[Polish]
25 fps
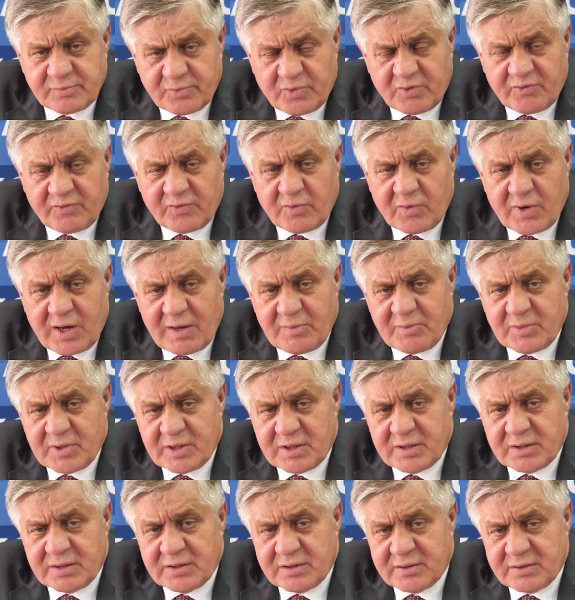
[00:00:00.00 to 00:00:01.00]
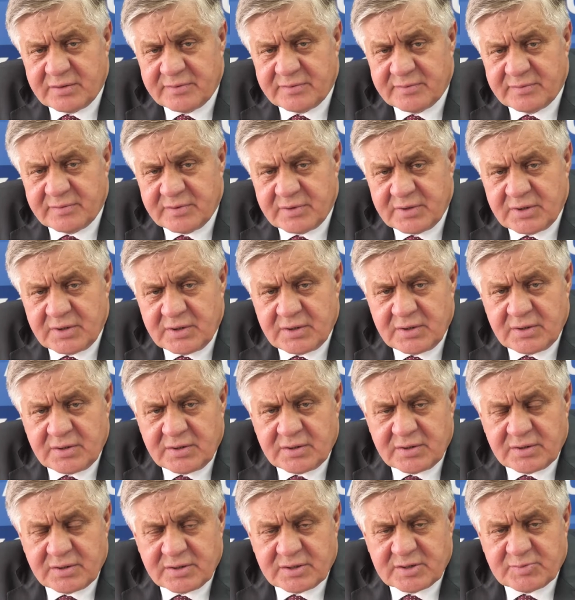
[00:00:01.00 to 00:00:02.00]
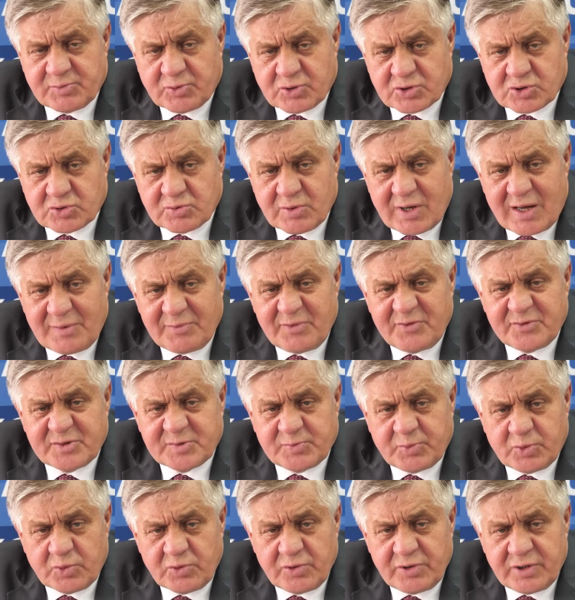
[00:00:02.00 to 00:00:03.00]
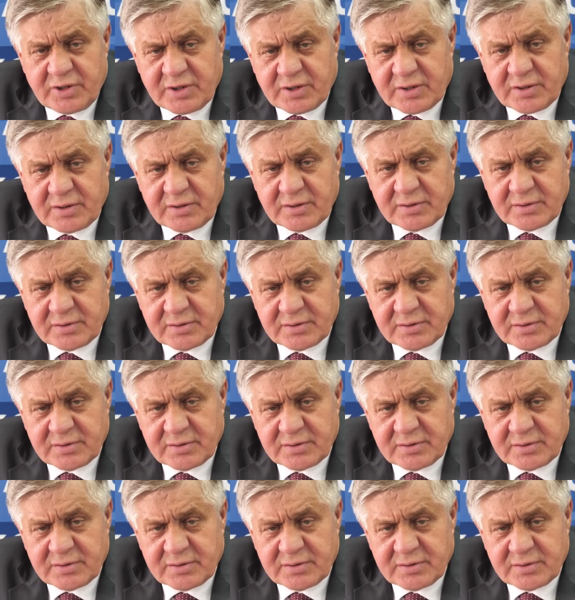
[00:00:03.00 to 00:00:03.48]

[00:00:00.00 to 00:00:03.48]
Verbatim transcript: powołamy z posłami wspólnie